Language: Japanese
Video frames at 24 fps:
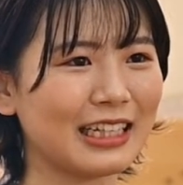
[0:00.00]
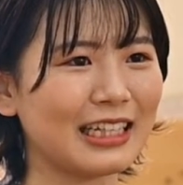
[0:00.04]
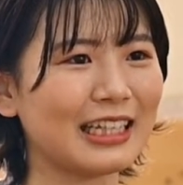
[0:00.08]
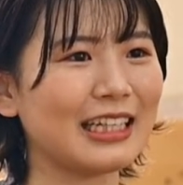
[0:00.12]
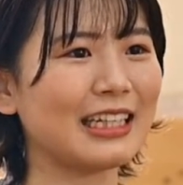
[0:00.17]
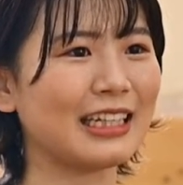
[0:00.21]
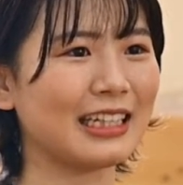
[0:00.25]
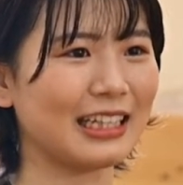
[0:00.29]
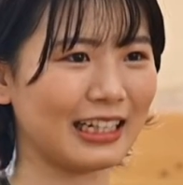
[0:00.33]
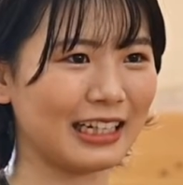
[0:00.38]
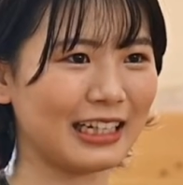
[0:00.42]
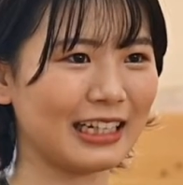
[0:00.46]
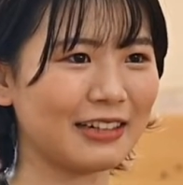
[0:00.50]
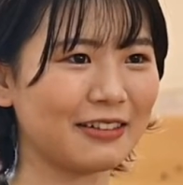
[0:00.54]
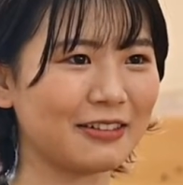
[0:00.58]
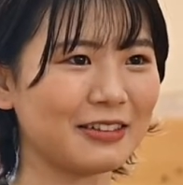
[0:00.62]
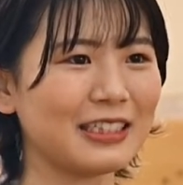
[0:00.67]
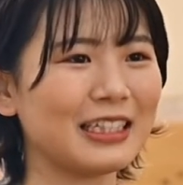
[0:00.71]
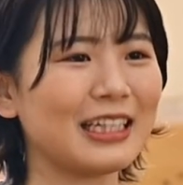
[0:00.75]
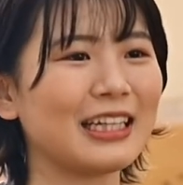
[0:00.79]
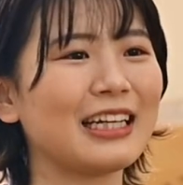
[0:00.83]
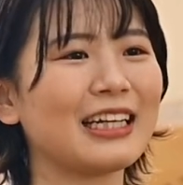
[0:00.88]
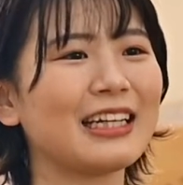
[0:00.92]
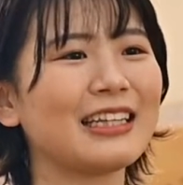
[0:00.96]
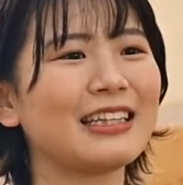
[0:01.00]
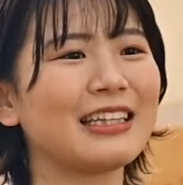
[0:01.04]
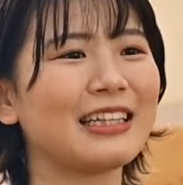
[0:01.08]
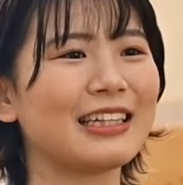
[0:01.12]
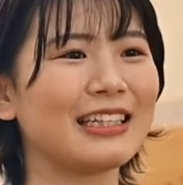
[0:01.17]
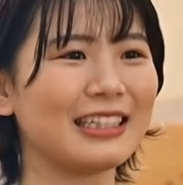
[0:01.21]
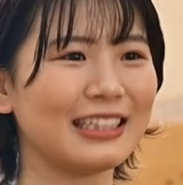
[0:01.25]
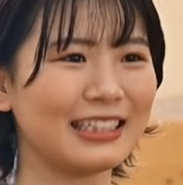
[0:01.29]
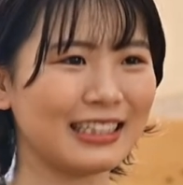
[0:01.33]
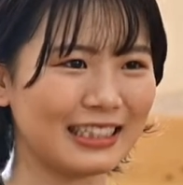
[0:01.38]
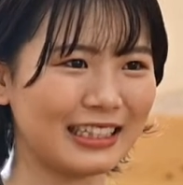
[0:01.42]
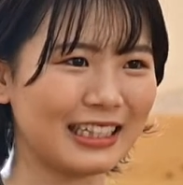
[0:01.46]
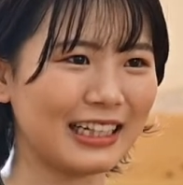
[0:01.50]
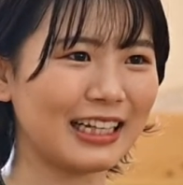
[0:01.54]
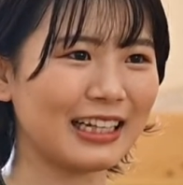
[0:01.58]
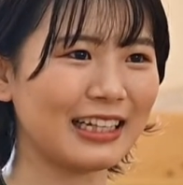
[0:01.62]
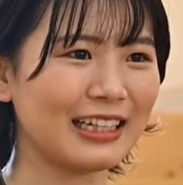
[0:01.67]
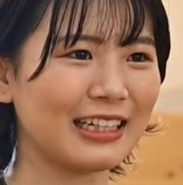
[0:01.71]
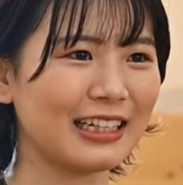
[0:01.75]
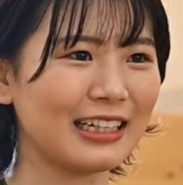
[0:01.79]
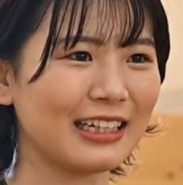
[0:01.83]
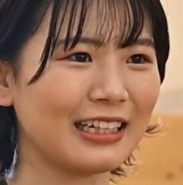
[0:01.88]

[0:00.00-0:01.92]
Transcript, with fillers: 聞いたり教え合ったりして